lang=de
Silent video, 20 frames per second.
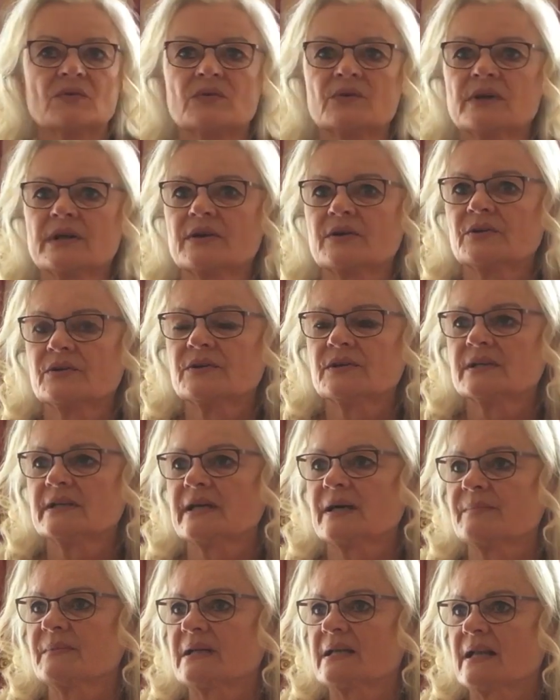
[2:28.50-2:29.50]
Und dann könnt ihr
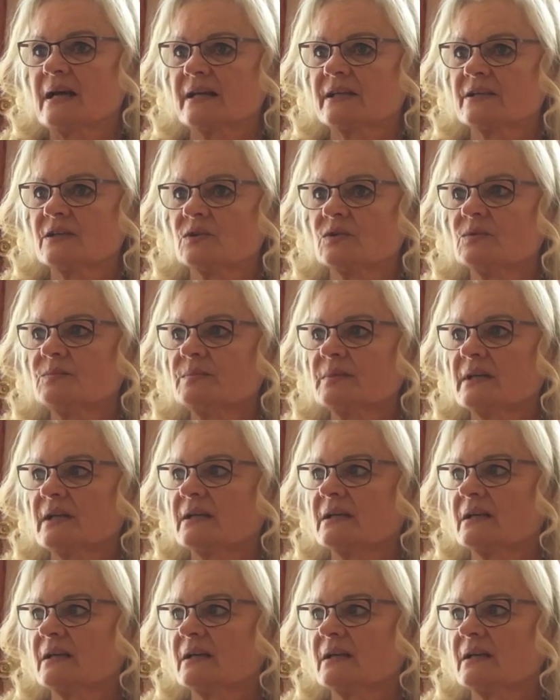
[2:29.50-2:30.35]
damit leichter umgehen,